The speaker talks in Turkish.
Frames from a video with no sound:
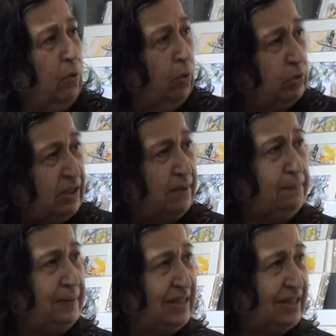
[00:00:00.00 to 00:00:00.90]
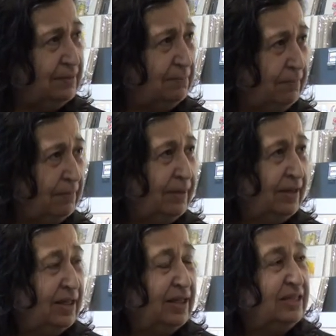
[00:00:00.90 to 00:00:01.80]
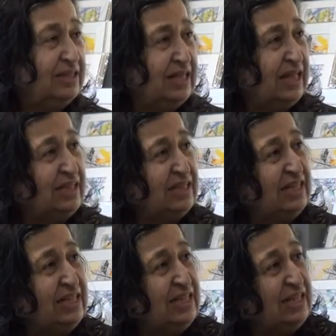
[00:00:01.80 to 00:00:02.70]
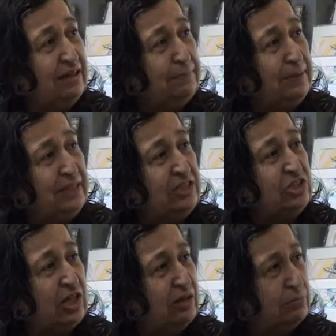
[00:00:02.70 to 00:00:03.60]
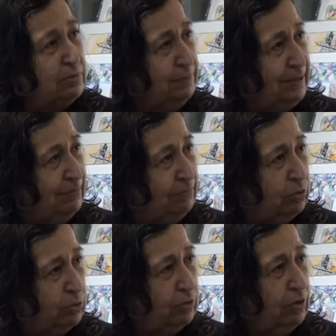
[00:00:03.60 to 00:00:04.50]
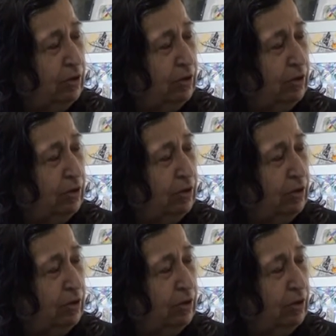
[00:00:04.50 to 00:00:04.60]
O da benim ne dinleyebileceğimi bilmiyor.